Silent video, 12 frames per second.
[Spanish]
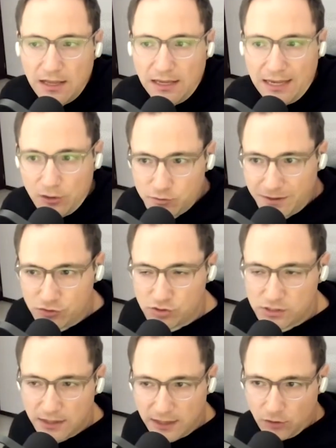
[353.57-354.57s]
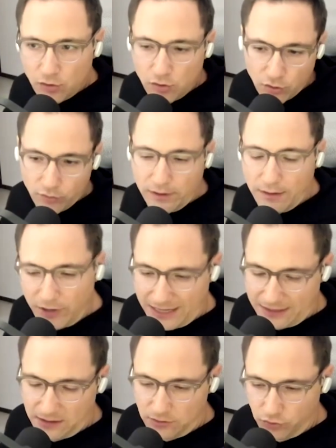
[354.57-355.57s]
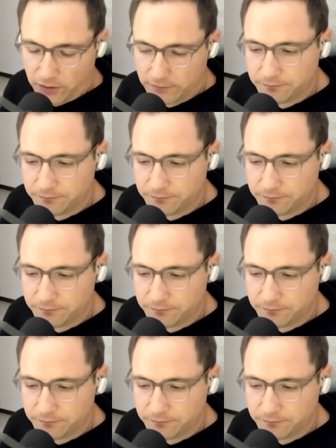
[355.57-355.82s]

que nos van sucediendo con una buena actitud.